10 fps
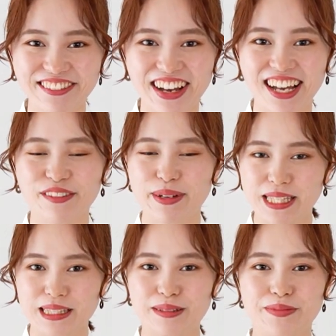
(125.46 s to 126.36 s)
ではま
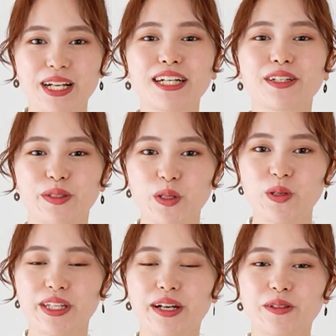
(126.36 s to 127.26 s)
ずブラック
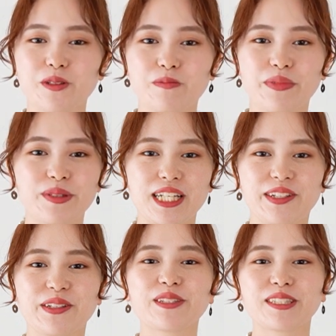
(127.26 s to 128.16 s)
のタンクトップを
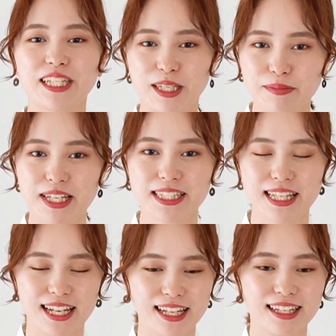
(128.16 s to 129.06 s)
着用してきまし
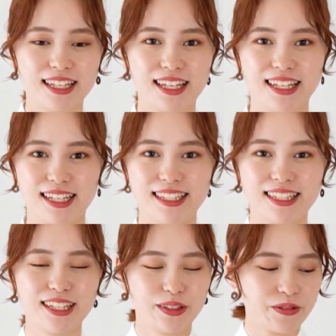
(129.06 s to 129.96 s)
た。は
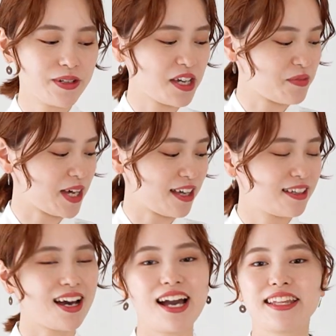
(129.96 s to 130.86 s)
い、今回は
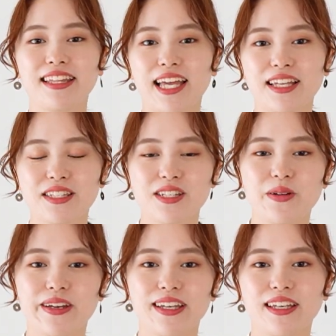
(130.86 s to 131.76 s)
あえて
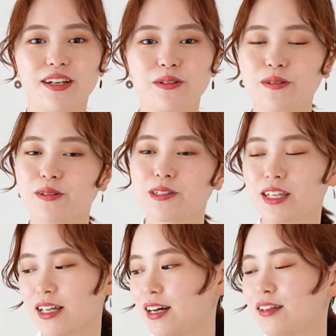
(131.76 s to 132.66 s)
白い結構透
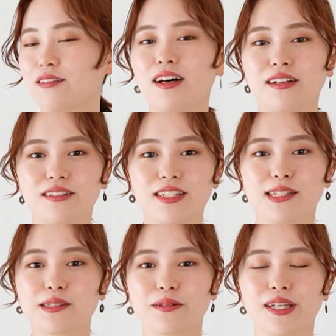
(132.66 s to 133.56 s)
け感のある
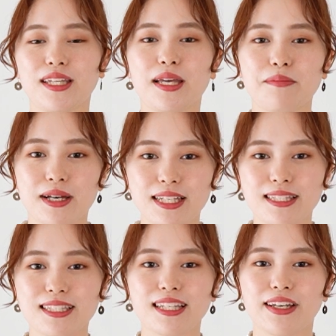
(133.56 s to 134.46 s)
シャツを着ていま
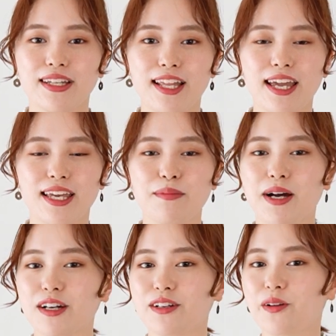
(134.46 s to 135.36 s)
す。で
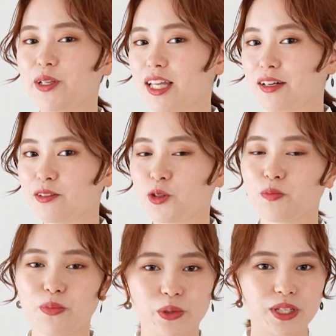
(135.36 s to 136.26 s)
今黒い
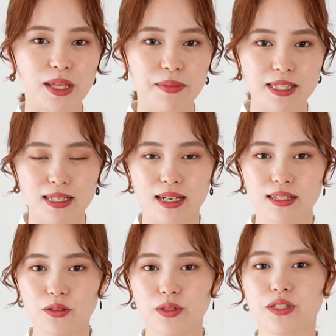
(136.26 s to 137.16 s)
タンクトップを着てますが
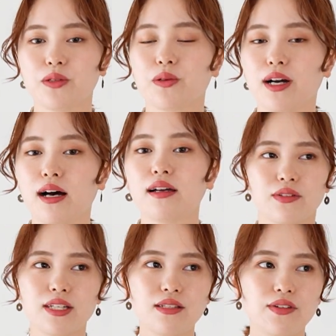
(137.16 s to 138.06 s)
どうでしょうか。
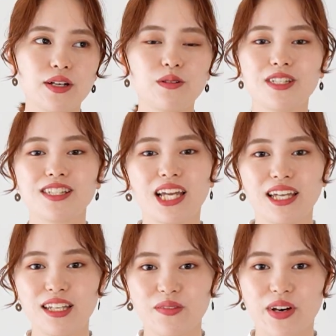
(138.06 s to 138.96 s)
私は個人
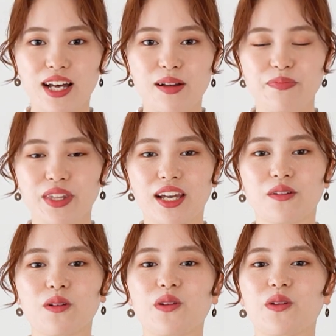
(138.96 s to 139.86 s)
的には結
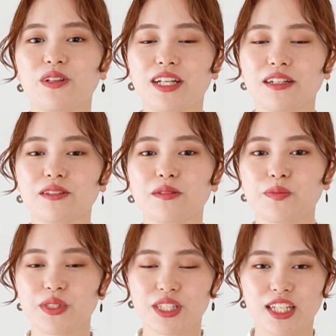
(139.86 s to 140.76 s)
構黒いタンクトップ
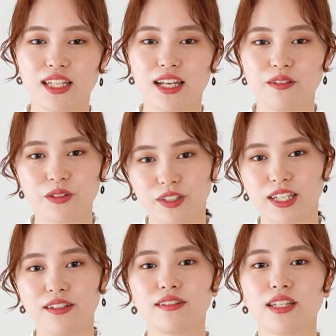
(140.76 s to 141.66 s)
好きでよく
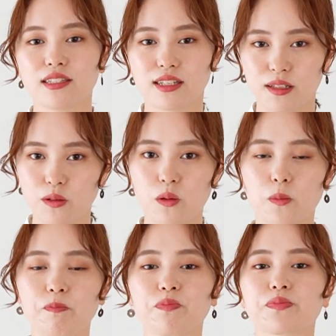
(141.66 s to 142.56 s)
着るんですけ
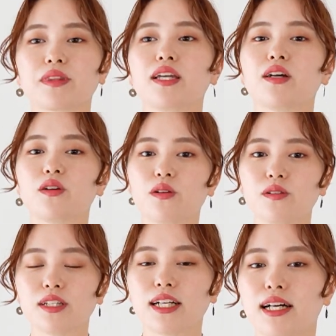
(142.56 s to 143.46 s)
ど、
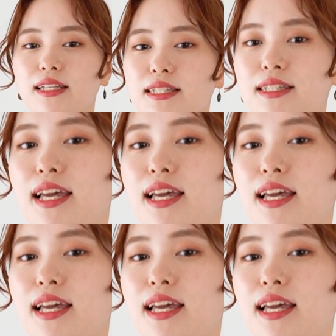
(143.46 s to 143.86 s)
こんな感じ